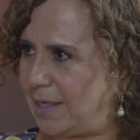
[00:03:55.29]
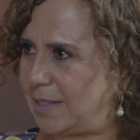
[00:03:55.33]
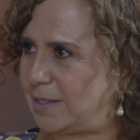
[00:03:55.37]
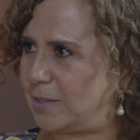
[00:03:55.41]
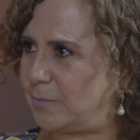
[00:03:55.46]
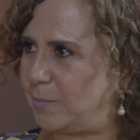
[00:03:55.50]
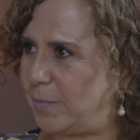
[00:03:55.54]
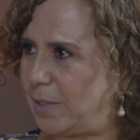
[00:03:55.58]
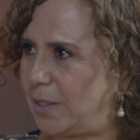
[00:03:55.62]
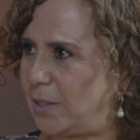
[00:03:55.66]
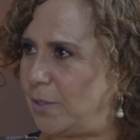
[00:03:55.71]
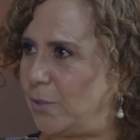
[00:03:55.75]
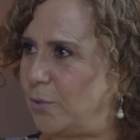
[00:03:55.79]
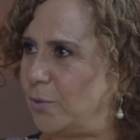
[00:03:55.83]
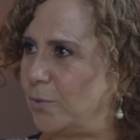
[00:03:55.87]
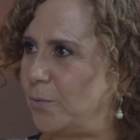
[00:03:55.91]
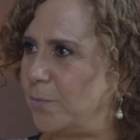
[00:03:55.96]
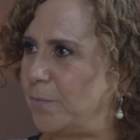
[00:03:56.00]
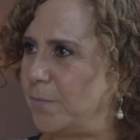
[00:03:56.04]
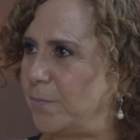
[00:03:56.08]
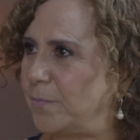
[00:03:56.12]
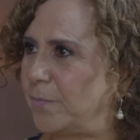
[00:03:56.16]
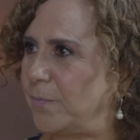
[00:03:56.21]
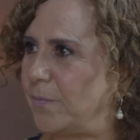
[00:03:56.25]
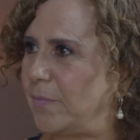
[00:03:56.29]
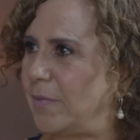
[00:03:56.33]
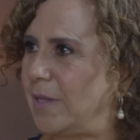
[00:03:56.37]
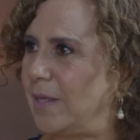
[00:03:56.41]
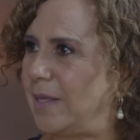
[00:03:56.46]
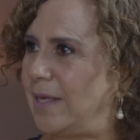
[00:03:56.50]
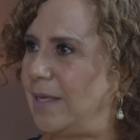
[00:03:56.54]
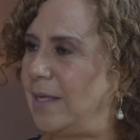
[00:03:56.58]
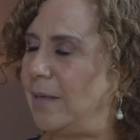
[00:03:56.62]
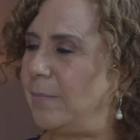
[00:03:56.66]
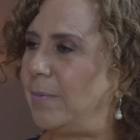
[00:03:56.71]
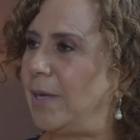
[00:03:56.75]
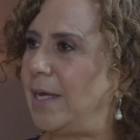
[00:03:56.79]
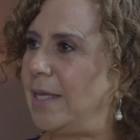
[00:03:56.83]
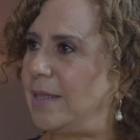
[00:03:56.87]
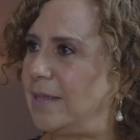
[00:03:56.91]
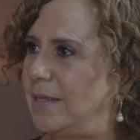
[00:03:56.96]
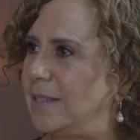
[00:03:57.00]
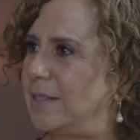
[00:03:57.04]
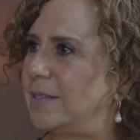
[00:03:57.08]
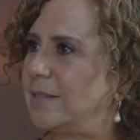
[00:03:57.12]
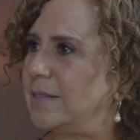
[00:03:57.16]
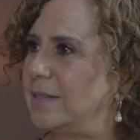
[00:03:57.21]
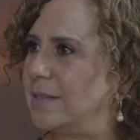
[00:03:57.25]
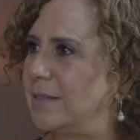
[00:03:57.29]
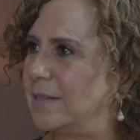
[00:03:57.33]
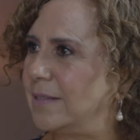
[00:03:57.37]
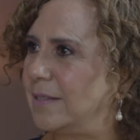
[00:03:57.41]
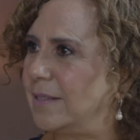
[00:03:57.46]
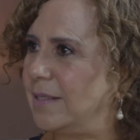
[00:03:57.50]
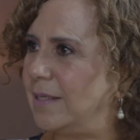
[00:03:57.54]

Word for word: el espíritu. Y va antes.